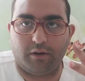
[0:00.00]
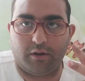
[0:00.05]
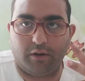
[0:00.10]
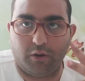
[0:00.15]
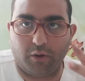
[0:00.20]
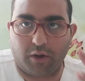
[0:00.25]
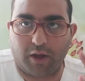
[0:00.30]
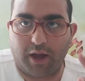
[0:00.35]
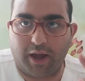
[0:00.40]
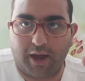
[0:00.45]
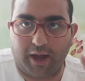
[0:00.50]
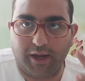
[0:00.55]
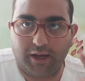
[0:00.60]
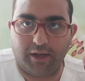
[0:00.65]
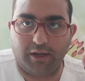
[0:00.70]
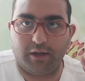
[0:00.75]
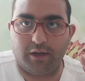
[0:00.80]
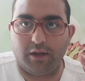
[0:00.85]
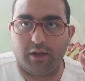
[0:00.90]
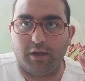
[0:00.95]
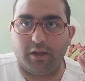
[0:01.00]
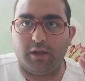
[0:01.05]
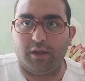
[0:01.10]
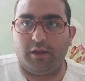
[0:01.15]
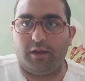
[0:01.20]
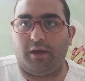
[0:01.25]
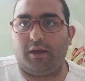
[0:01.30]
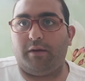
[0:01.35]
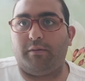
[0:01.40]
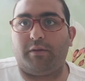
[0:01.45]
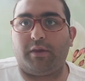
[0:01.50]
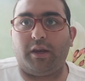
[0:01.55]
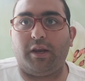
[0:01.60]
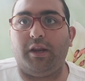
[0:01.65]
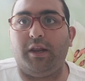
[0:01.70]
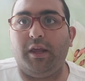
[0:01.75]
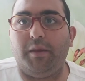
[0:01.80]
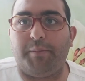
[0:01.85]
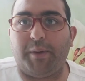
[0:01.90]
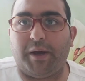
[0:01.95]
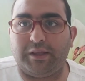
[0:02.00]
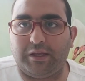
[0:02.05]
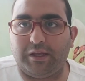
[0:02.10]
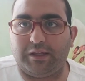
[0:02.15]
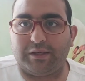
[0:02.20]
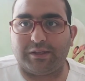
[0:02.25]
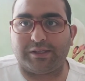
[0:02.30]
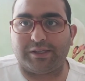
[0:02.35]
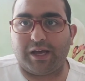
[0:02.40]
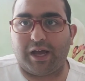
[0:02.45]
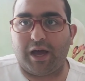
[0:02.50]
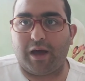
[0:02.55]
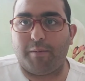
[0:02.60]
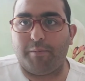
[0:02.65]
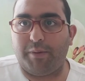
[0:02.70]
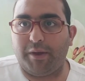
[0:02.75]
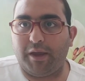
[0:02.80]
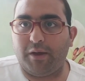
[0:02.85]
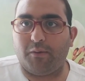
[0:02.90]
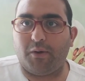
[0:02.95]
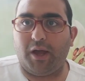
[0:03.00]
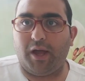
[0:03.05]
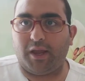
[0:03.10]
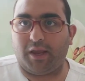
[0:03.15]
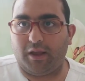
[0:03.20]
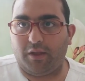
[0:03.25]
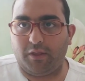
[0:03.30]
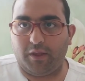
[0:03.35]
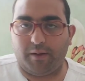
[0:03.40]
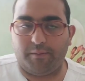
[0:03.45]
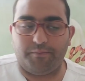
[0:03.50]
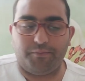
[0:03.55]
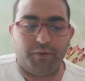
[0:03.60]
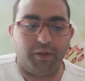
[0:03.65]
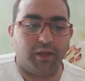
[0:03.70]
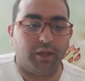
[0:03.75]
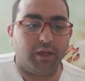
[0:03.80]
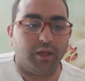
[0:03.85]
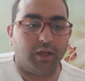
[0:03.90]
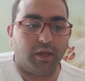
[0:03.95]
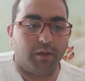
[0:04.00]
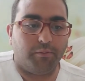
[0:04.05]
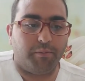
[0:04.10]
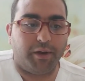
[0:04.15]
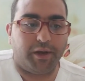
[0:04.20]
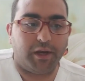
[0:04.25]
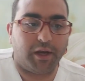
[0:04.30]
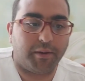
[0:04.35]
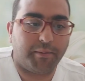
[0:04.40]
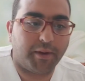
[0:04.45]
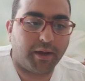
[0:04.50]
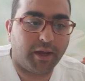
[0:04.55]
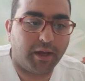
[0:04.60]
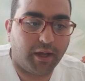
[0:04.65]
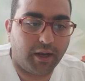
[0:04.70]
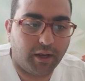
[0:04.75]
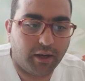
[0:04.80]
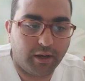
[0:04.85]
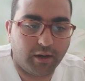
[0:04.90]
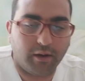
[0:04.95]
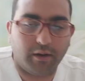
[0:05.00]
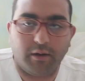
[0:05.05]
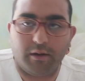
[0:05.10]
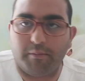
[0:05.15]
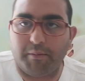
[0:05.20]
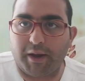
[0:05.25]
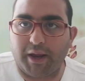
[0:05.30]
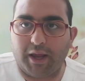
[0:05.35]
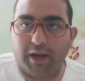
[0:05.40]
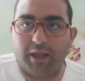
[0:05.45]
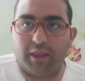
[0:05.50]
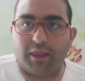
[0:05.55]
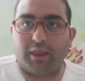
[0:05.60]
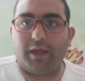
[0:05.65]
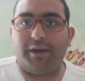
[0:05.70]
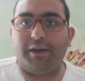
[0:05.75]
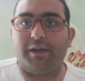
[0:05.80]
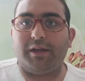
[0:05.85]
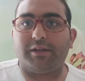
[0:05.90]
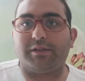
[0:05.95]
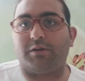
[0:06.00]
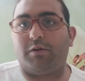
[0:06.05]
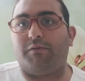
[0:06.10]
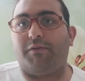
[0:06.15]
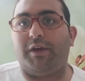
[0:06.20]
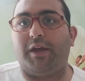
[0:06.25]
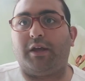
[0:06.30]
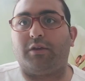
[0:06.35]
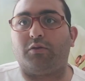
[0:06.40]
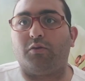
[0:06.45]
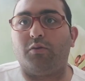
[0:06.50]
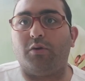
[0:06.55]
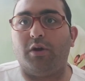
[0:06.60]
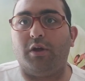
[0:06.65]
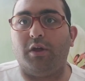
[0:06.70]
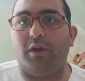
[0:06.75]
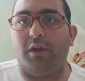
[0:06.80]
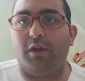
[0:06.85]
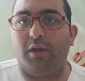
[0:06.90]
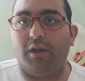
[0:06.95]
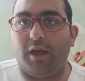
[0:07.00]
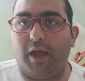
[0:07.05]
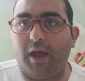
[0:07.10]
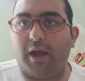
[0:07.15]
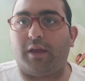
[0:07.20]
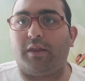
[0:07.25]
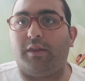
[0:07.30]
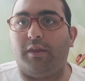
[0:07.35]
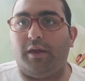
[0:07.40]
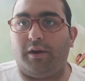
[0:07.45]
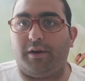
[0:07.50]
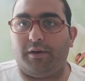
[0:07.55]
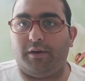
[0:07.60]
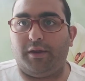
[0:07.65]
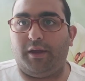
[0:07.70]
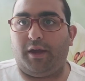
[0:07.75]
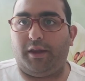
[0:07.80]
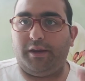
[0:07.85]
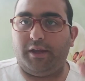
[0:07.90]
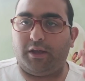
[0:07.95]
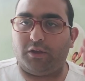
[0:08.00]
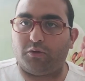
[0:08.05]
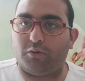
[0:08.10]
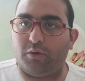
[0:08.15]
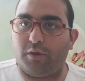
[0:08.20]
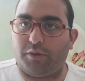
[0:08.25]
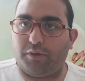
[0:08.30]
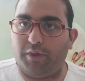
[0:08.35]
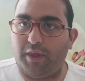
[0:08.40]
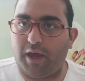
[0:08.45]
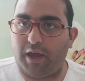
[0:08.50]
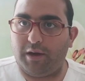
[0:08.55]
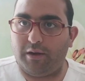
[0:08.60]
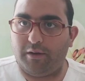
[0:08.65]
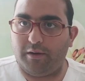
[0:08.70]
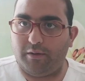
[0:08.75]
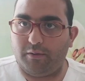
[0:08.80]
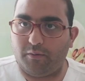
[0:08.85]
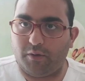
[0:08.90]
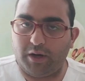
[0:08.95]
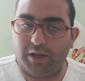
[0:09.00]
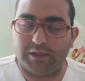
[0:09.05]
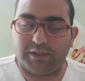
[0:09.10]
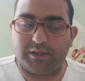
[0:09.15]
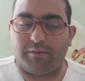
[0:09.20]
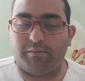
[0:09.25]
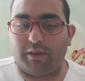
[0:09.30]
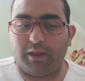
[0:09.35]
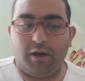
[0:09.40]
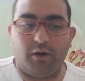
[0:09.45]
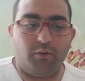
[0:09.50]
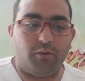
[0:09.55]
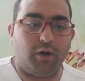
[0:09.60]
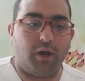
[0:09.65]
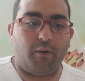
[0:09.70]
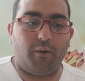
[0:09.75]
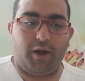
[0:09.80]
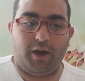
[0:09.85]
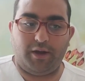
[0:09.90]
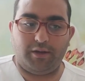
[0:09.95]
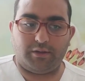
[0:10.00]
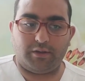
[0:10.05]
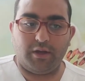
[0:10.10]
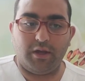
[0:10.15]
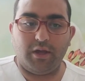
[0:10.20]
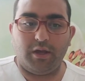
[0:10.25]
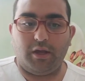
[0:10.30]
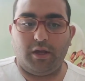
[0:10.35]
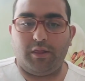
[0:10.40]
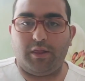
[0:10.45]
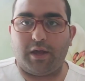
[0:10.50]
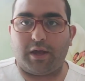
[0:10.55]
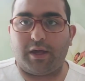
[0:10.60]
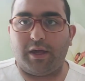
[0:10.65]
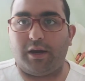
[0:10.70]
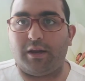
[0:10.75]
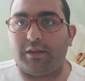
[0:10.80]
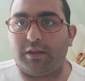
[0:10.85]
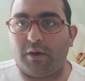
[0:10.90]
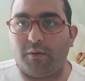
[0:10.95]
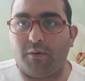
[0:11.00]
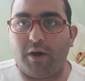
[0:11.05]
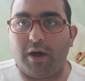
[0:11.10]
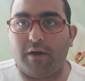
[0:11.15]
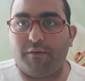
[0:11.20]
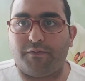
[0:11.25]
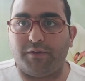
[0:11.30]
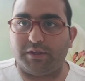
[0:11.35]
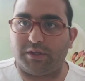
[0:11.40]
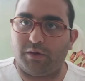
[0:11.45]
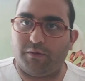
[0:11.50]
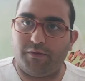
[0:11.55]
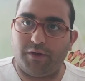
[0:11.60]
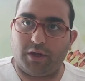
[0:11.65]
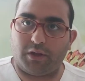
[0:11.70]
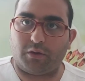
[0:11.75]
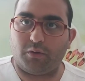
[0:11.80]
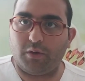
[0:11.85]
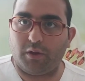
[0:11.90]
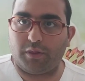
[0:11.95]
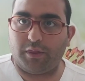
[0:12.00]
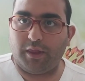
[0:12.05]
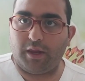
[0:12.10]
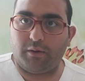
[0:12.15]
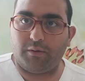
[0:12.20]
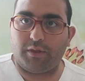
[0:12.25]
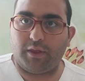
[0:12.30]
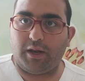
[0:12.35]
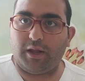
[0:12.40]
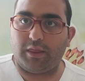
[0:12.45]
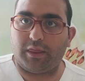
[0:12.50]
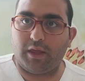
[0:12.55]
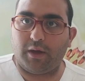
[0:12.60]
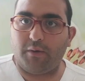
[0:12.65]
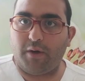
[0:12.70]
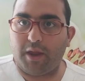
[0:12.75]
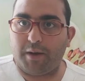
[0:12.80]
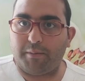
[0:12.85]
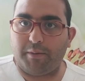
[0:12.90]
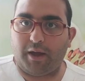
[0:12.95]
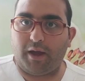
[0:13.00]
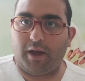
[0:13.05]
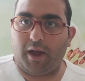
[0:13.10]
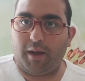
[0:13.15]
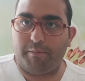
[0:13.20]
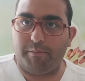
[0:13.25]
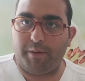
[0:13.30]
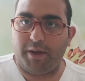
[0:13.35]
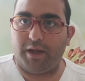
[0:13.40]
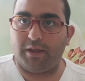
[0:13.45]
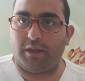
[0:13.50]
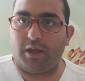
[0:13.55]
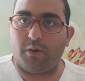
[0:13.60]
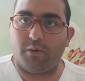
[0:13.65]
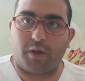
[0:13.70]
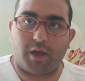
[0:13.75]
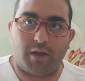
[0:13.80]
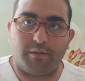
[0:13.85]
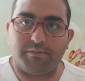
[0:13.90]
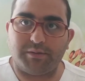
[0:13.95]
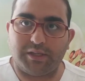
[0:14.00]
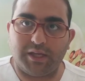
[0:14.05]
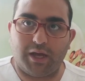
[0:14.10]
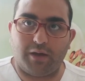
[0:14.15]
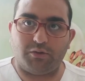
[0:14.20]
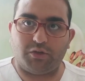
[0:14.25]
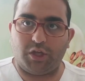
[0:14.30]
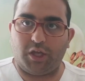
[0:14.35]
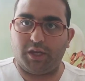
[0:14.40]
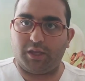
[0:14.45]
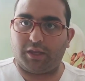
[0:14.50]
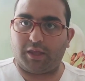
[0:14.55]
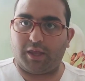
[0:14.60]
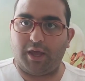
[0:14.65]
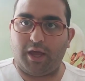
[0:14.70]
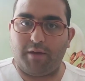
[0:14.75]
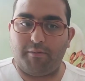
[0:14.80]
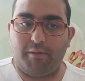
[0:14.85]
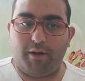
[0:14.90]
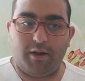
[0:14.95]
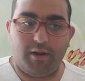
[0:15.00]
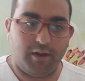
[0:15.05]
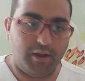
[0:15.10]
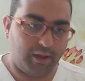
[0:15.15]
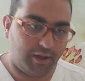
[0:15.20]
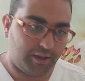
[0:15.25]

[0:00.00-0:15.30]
لقاحين يعني مثل الهيباتيتس A B وهكذا بينما المرحلة الثانية سوف يعطوه أكثر يعني يعطوه اثنان وليس مثل الأولى واحد إذا كان دواء فسوف يعطوه اثنان أو ثلاثة أو أربعة حبات أو خمسة أو شريط كامل